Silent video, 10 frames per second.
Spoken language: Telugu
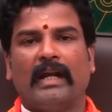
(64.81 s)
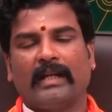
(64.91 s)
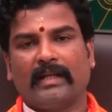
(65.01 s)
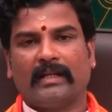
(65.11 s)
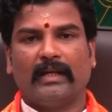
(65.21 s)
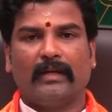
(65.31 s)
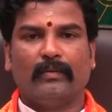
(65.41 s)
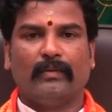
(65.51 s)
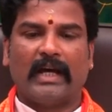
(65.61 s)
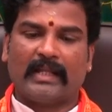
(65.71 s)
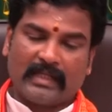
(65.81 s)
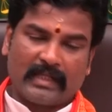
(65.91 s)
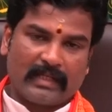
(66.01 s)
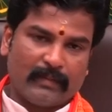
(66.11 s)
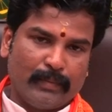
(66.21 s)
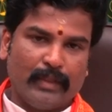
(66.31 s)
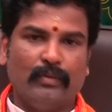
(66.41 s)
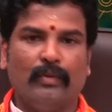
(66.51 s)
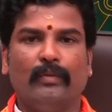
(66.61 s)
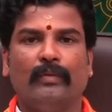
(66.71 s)
ఆటంకాలు ఆర్థిక
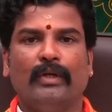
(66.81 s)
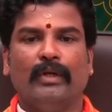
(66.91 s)
ఇబ్బందులు